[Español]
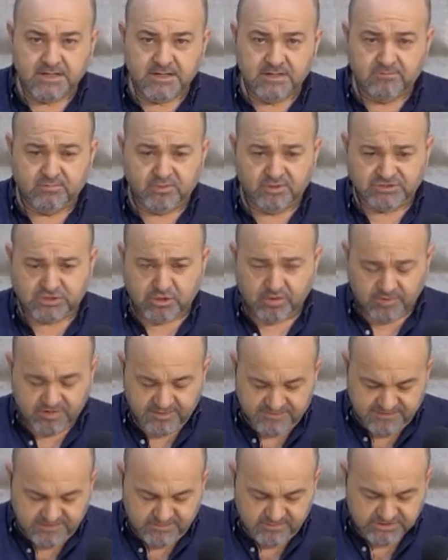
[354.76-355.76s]
Pues como
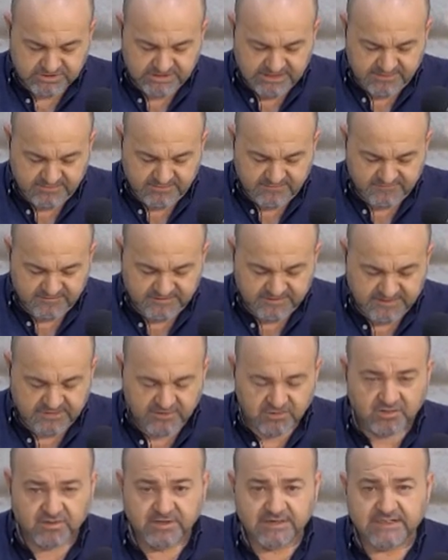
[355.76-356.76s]
decimos, Carmen
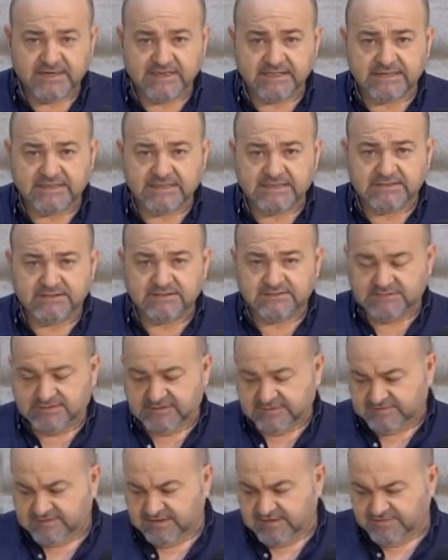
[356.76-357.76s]
Fidalgo era quien
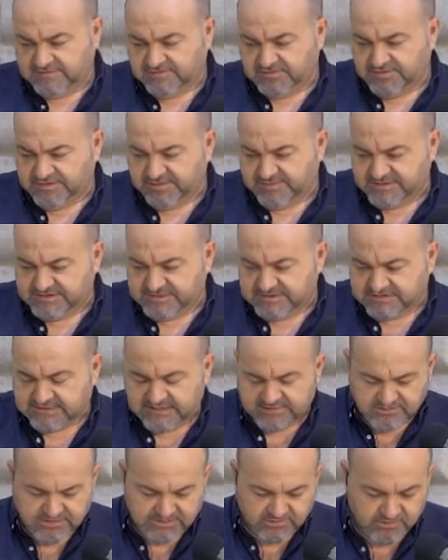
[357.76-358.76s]
decía esto
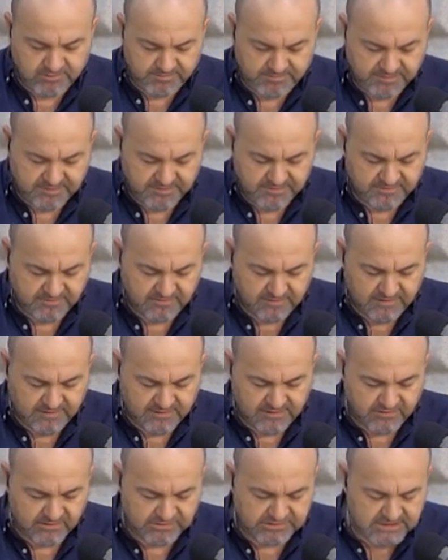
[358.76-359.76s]
representando al grupo de
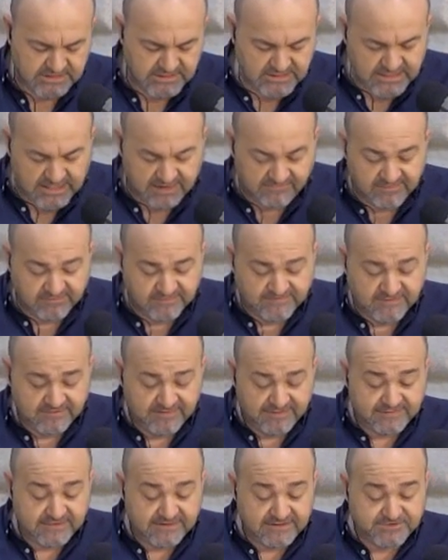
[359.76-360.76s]
ciudadanos. Hablamos del
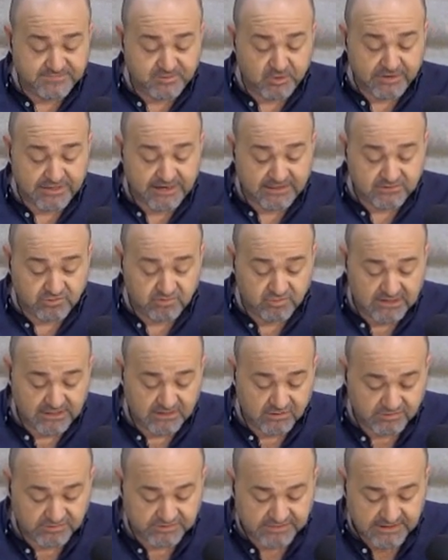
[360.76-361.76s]
vandalismo que actúa
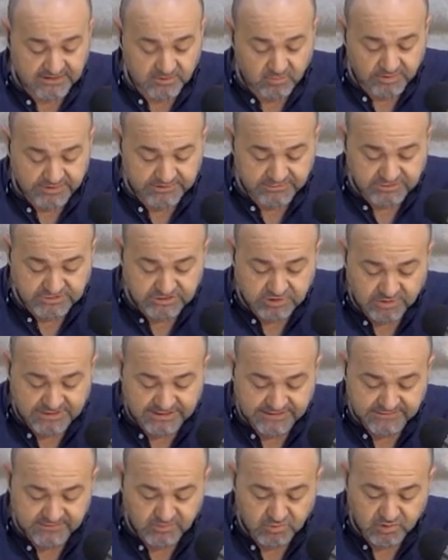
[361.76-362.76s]
contra el huerto
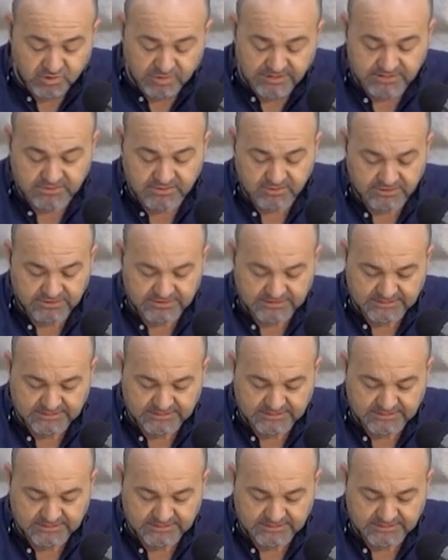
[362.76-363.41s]
escolar de un colegio en